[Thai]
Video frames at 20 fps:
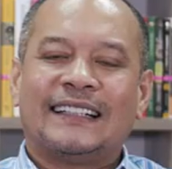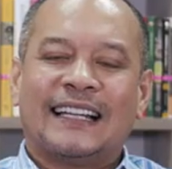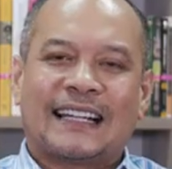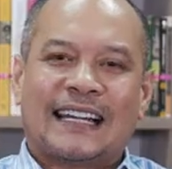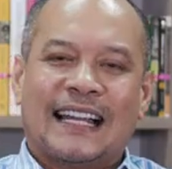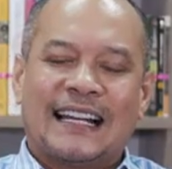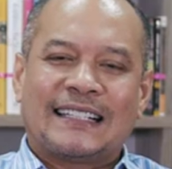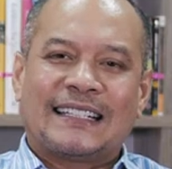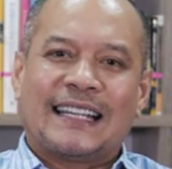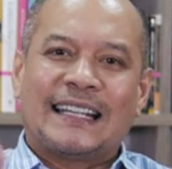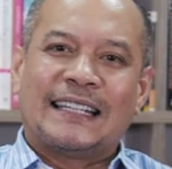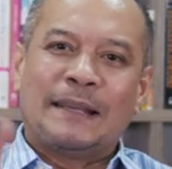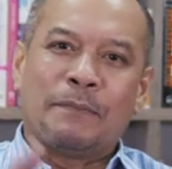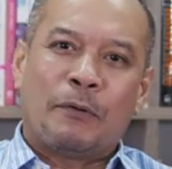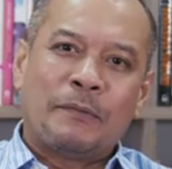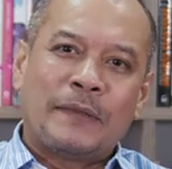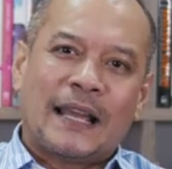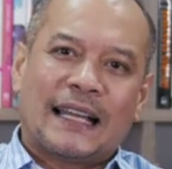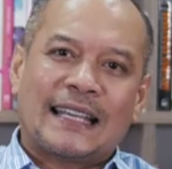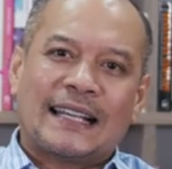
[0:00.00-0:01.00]
ดังนั้นสิ่งที่
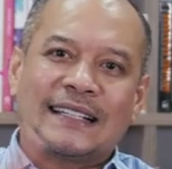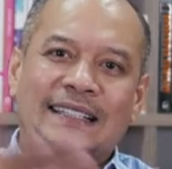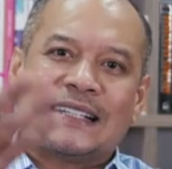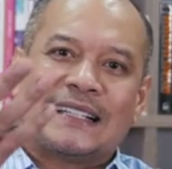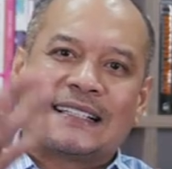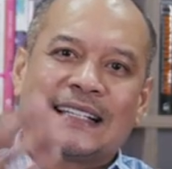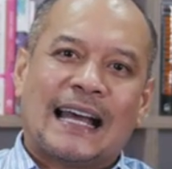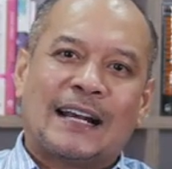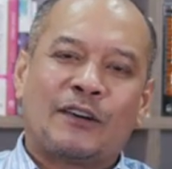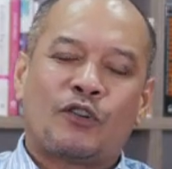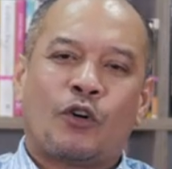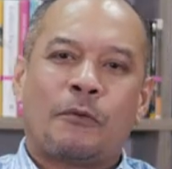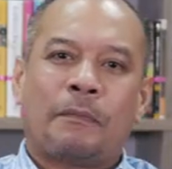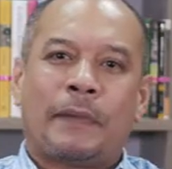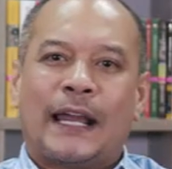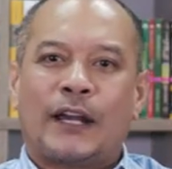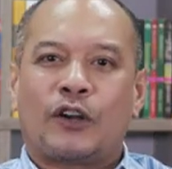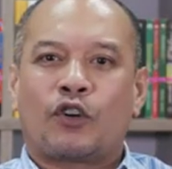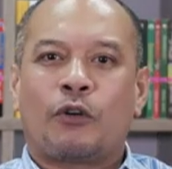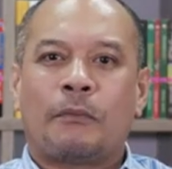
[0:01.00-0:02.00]
ผมอยากจะสื่อสารตรง
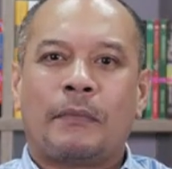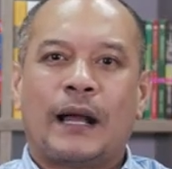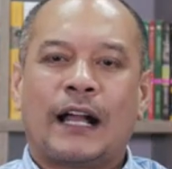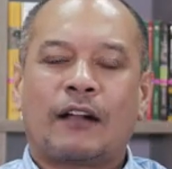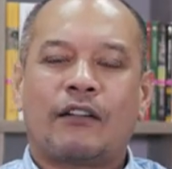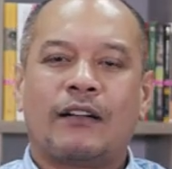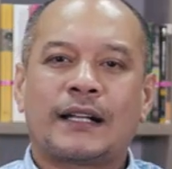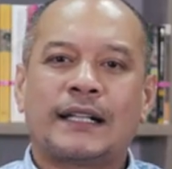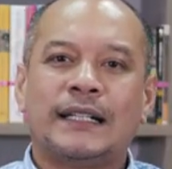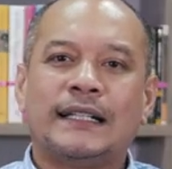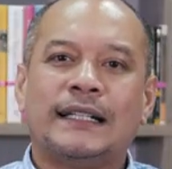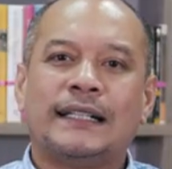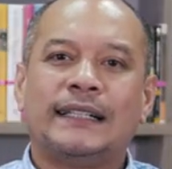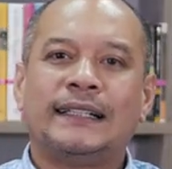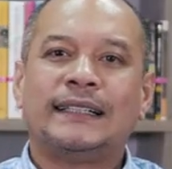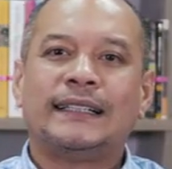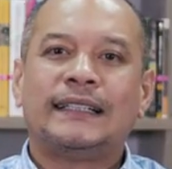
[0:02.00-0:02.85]
ไปตรงมาก็คือ